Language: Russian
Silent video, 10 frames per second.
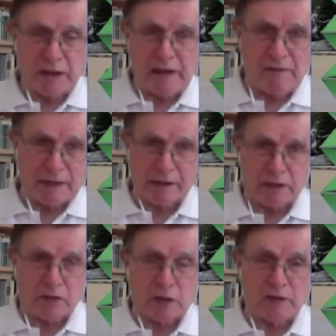Ливан,
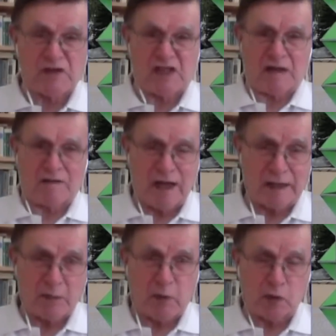который
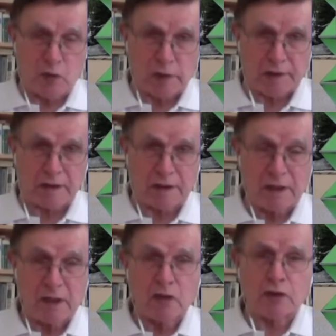взорвали полгорода.
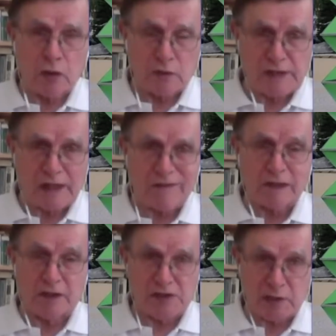Кто
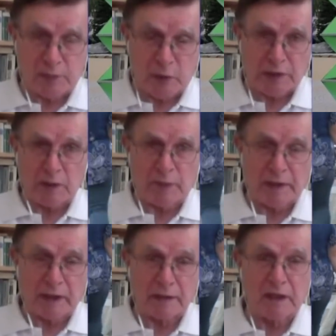взорвал, до сих пор
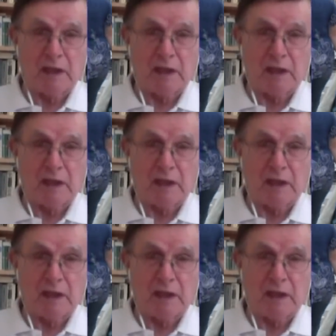непонятно.